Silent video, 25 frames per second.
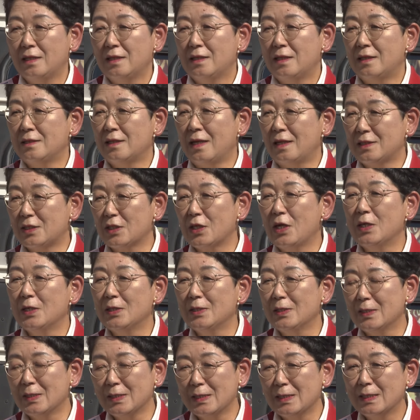ななじゅ
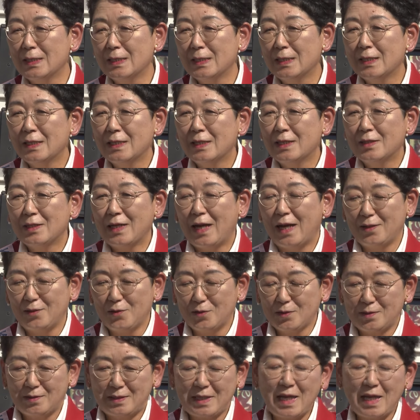うあの